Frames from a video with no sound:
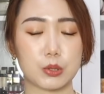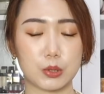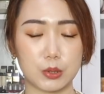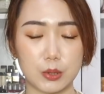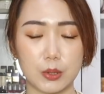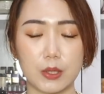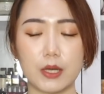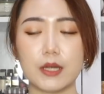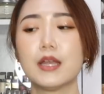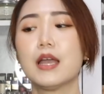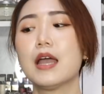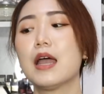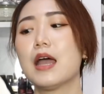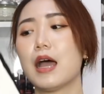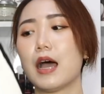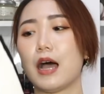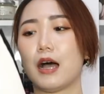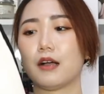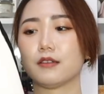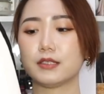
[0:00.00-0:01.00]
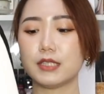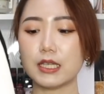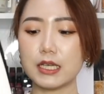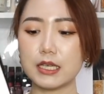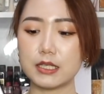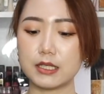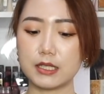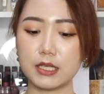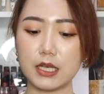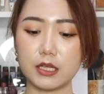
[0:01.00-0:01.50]
寸。好，这
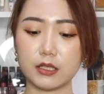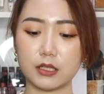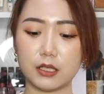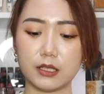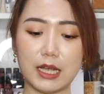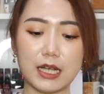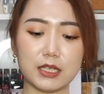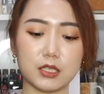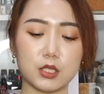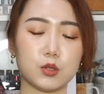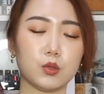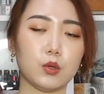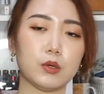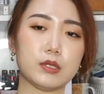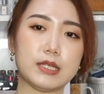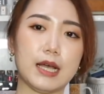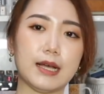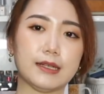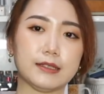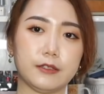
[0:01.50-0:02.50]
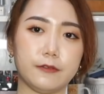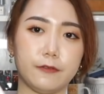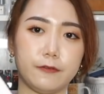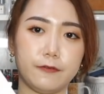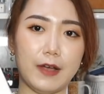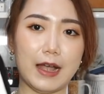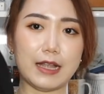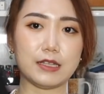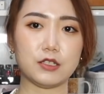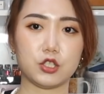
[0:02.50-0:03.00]
一件呢，它是做这样子
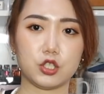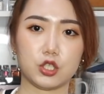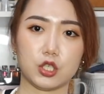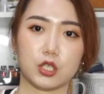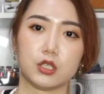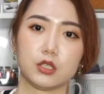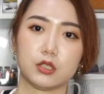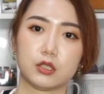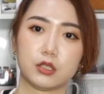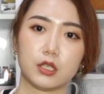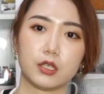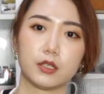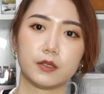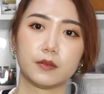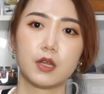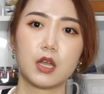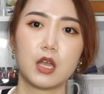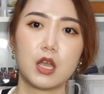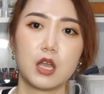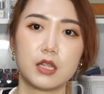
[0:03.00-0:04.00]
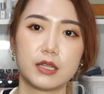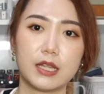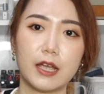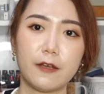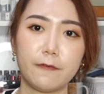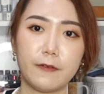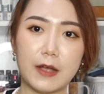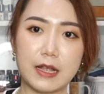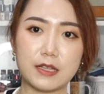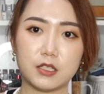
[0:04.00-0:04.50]
反折的。那
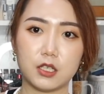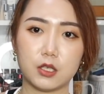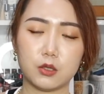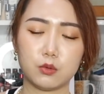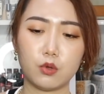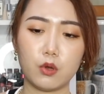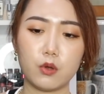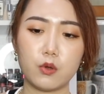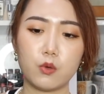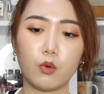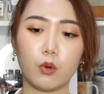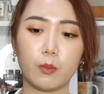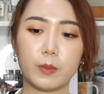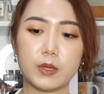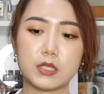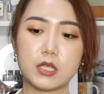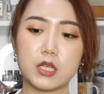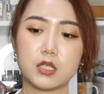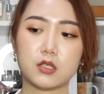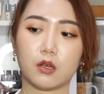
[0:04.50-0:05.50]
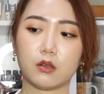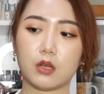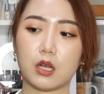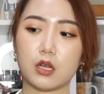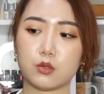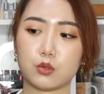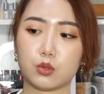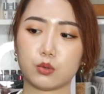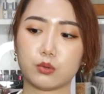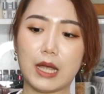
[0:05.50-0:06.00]
反折对于我们这种
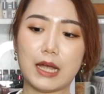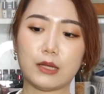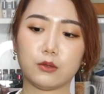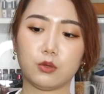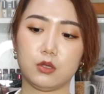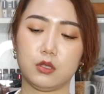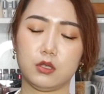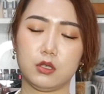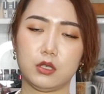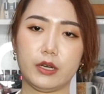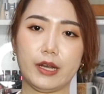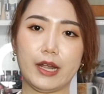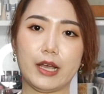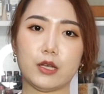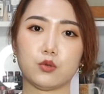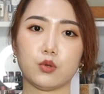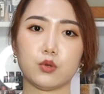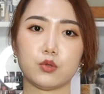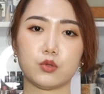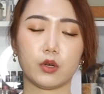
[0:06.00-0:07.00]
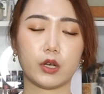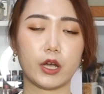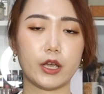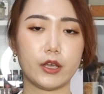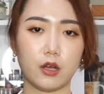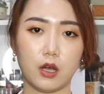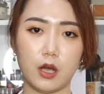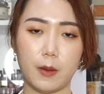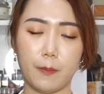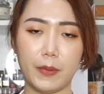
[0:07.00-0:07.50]
呃粗大腿的人来说，就可
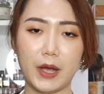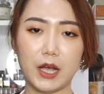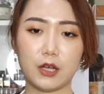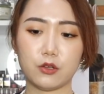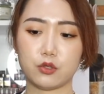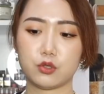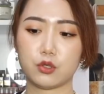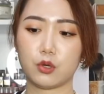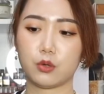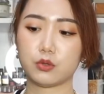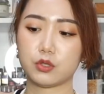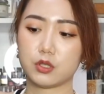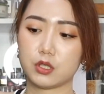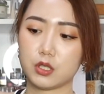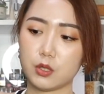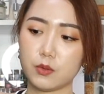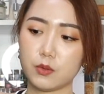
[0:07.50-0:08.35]
以很棒的修饰，